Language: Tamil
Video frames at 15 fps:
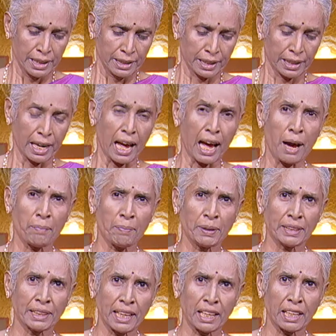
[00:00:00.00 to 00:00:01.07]
இதை
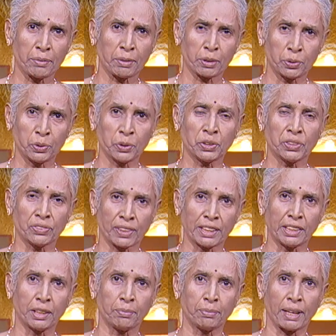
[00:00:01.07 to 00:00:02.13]
நாற்பது நாள் நம்ம குடிச்சு
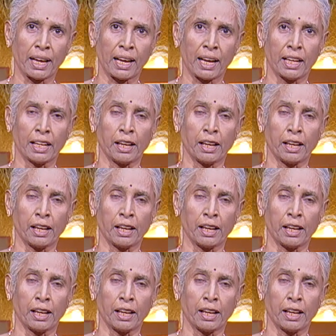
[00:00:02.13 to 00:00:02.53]
வந்தோம்னா